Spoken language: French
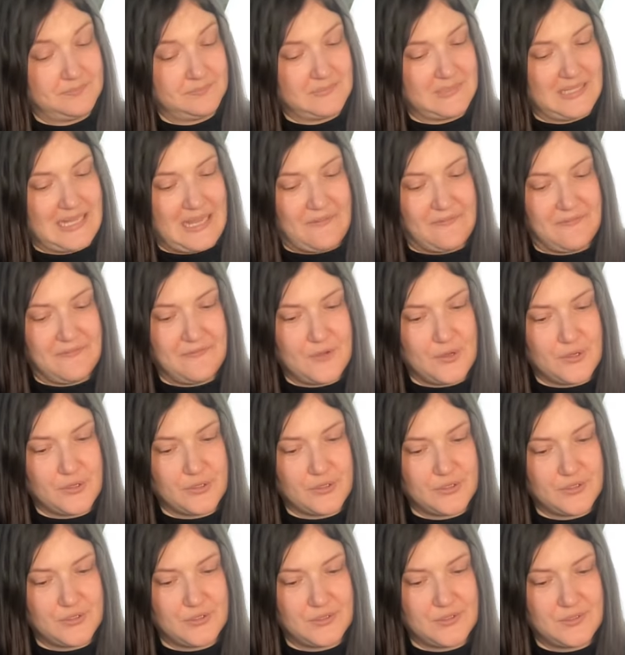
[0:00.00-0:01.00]
La
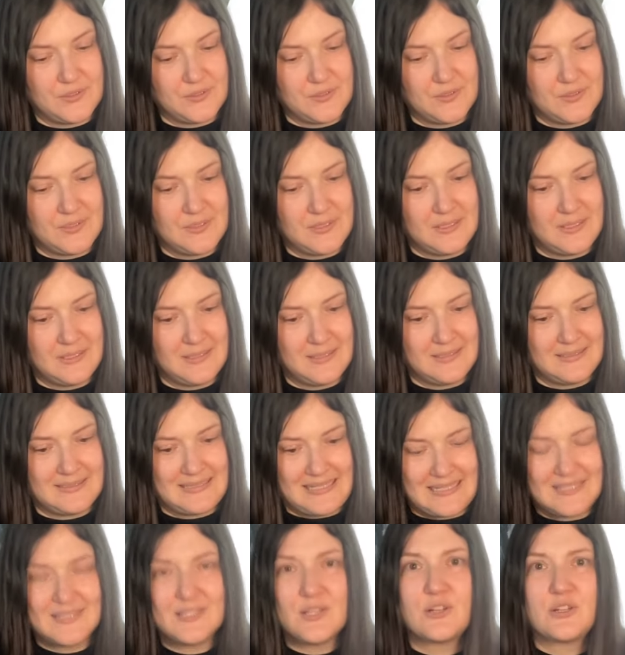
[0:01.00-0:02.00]
force.
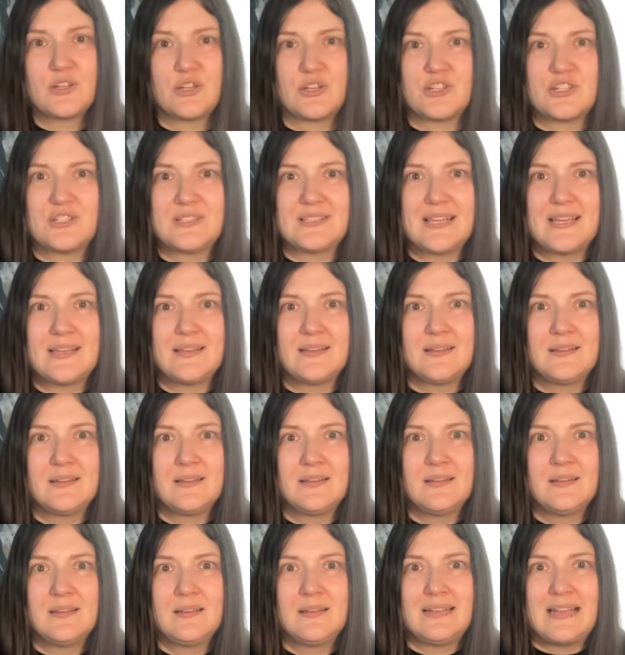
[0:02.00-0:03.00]
C'est ça que je sens.
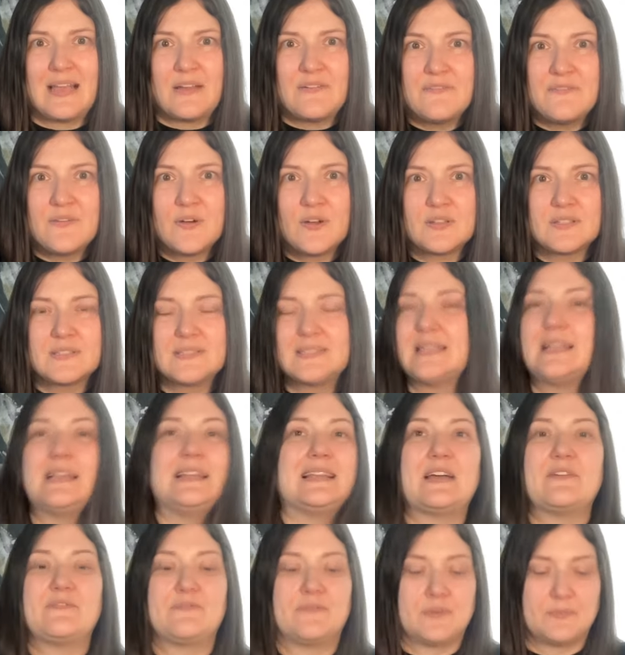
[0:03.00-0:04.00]
La force, c'est
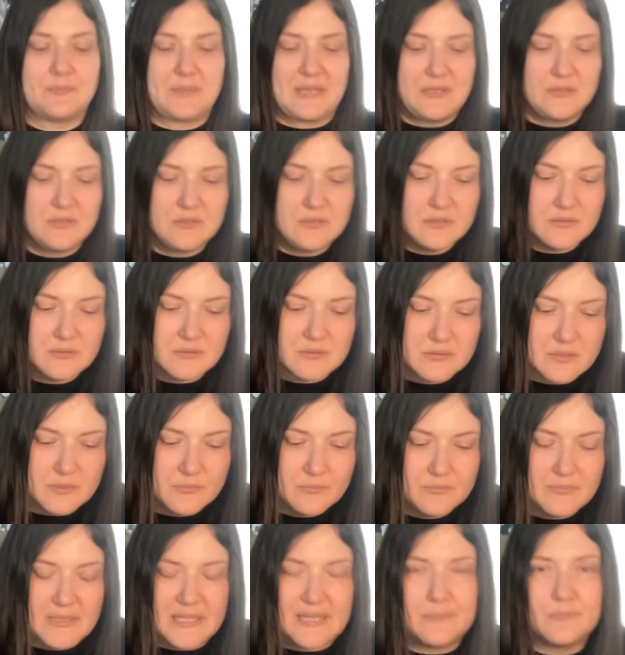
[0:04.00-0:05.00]
la force. Ben mais là, c'est
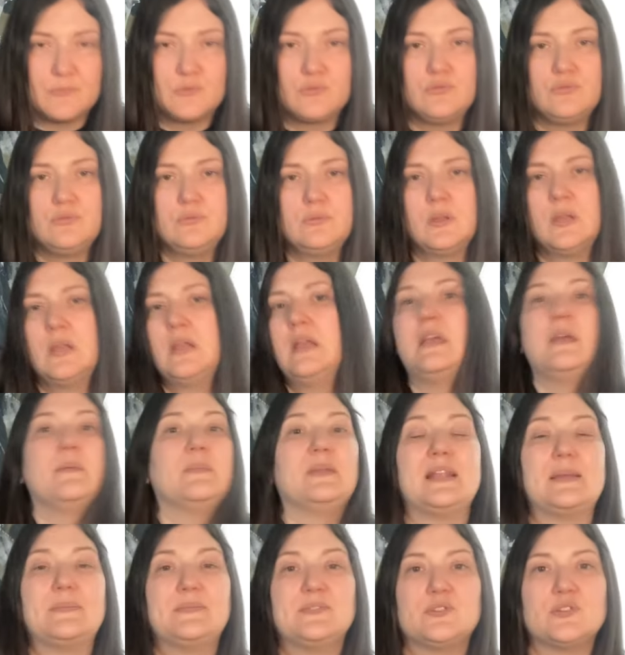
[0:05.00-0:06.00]
comme Madame tout monde
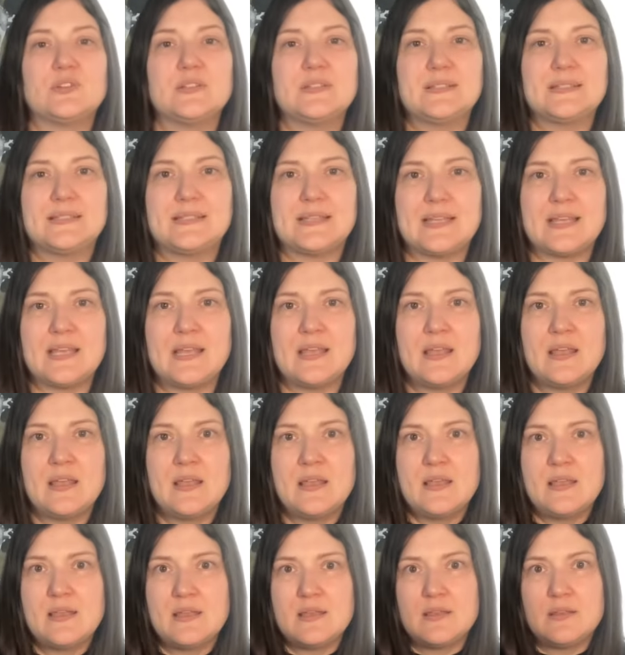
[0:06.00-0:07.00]
Mais d'habitude, c'est
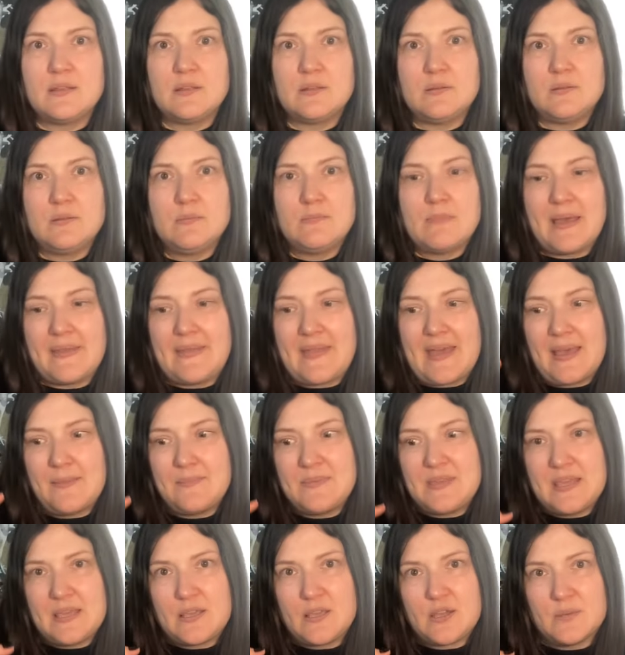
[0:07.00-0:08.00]
une madame
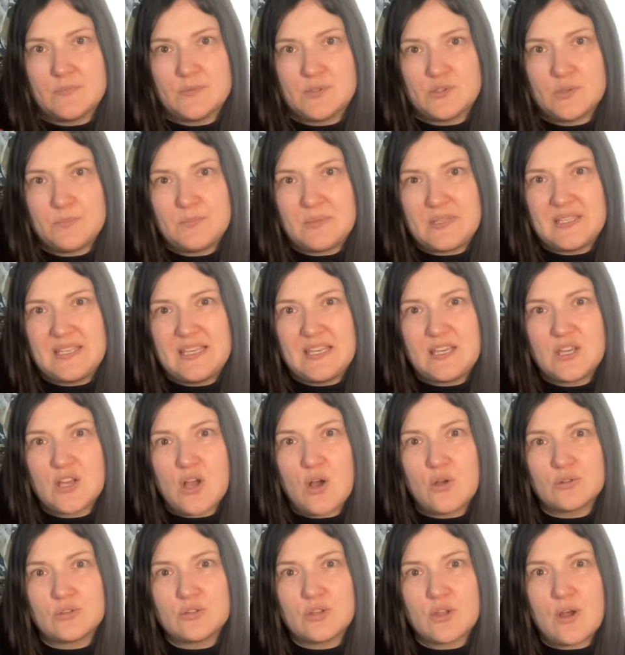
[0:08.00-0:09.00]
qui est comme ça, puis qui
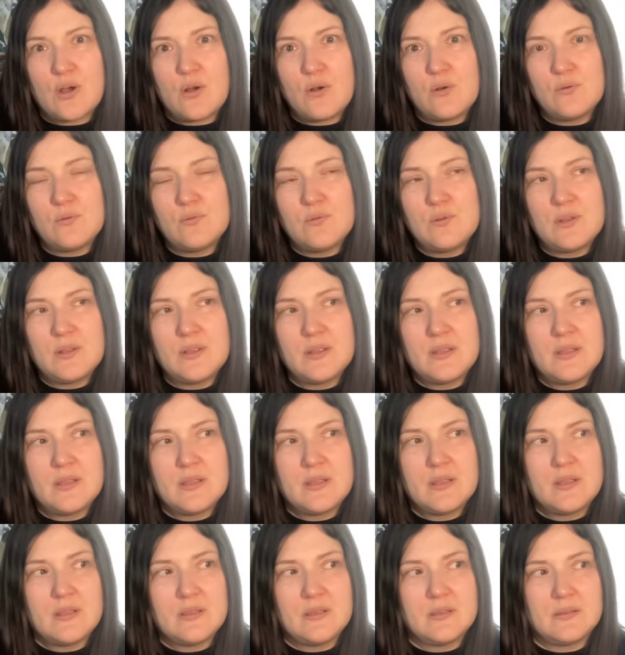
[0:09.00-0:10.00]
contrôle
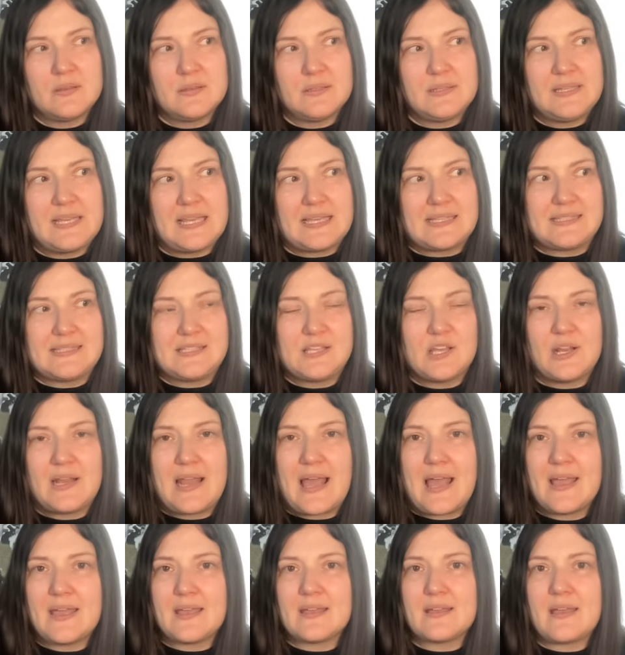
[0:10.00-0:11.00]
qu'est-ce qui a
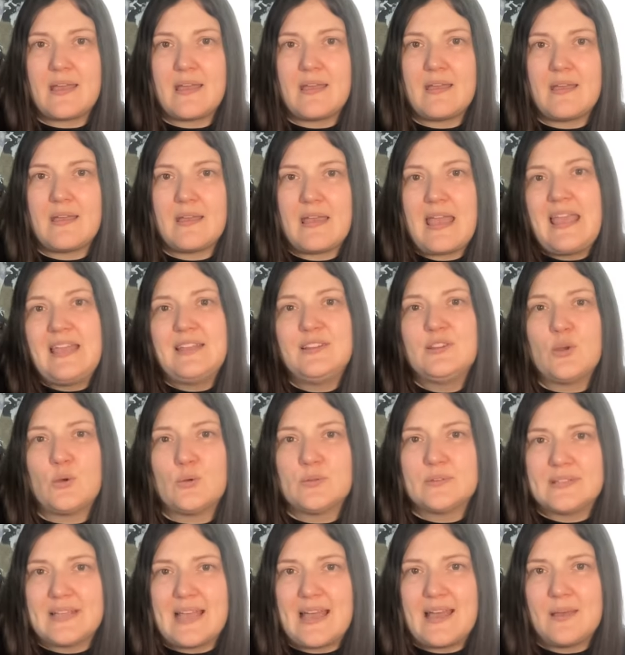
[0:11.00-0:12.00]
l'air
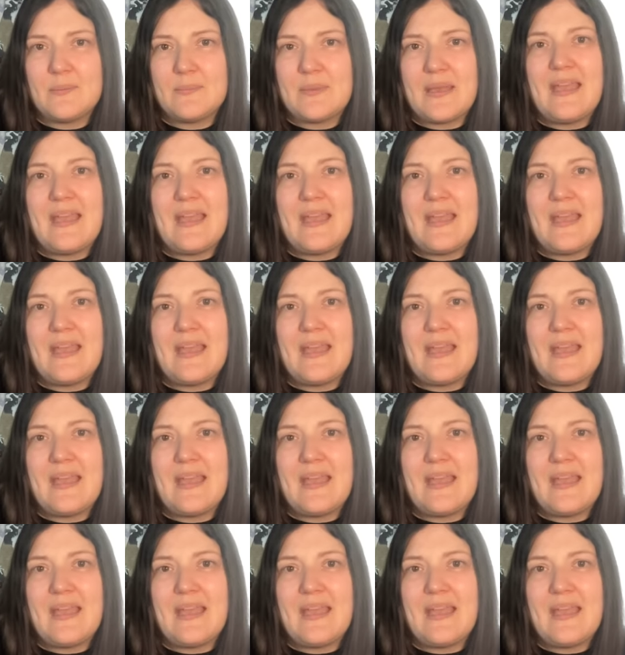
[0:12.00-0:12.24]
indomptable,